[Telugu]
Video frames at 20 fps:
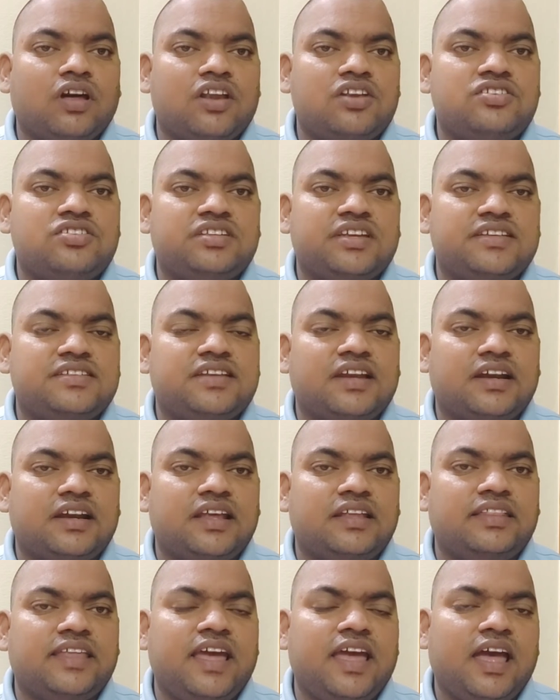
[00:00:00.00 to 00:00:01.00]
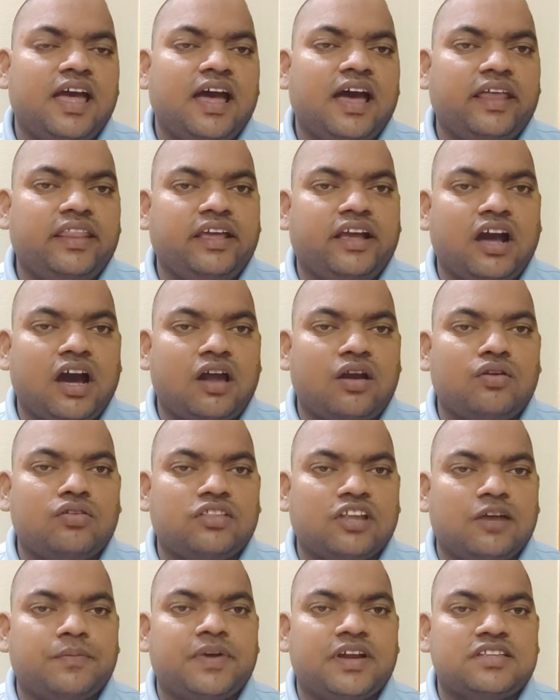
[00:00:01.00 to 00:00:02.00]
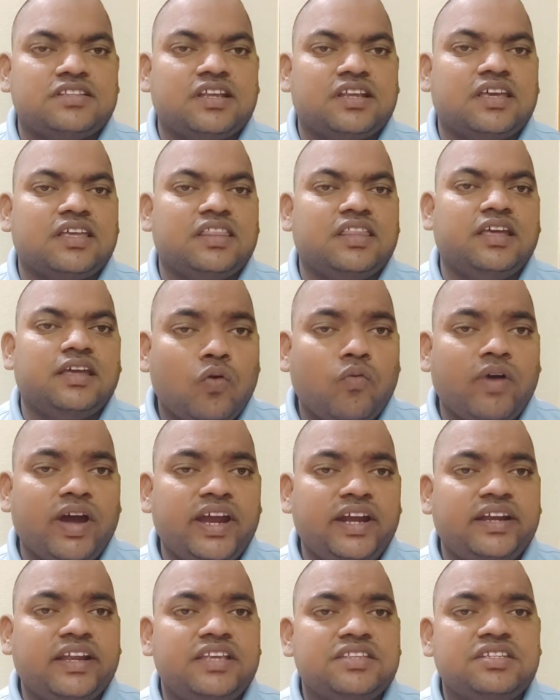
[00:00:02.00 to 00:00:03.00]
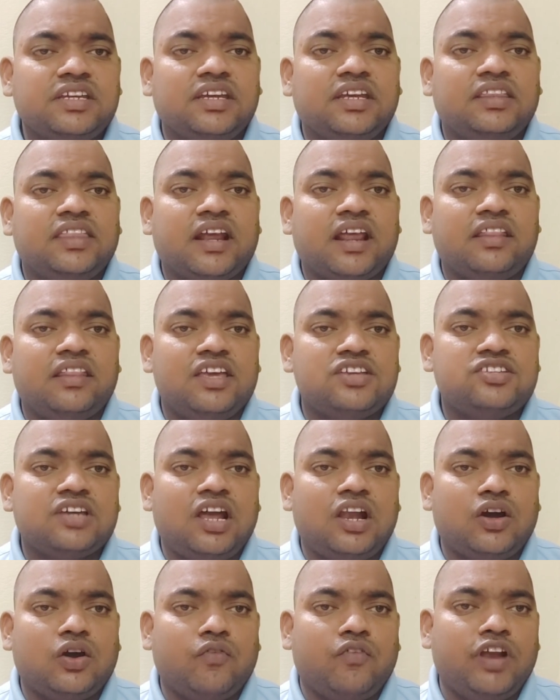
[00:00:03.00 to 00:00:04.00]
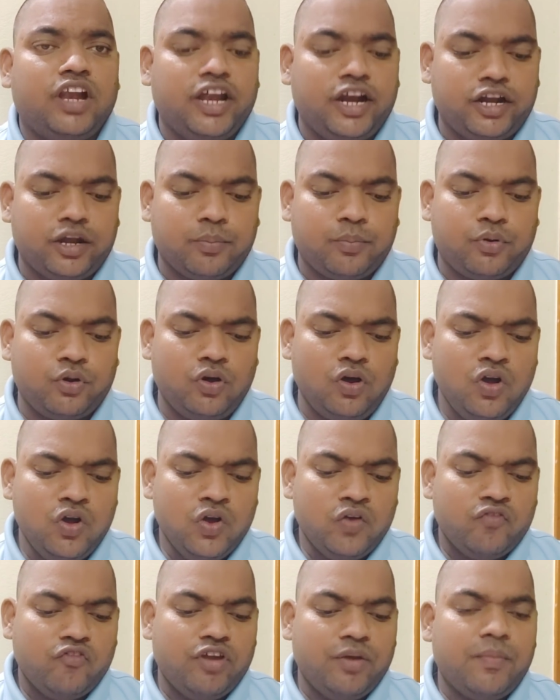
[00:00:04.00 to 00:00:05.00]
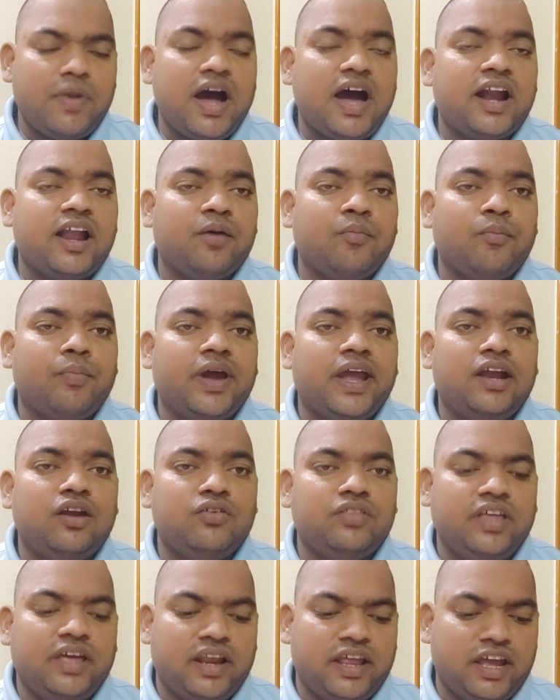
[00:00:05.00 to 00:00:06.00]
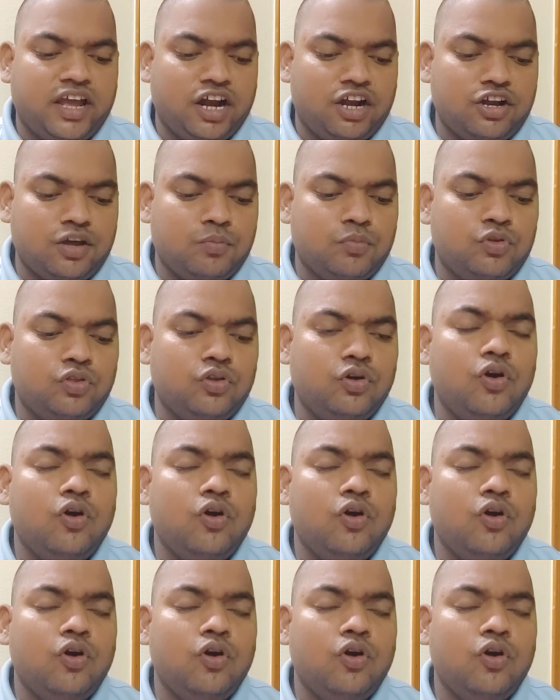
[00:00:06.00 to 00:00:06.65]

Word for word: అరెస్ట్ చేసినట్లయితే అధికారులు తెలపడం జరిగింది కువైట్ నుంచి ఇతర దేశాలకు వెళ్లేటప్పుడు విమానం బయలుదేరే గంట ముందు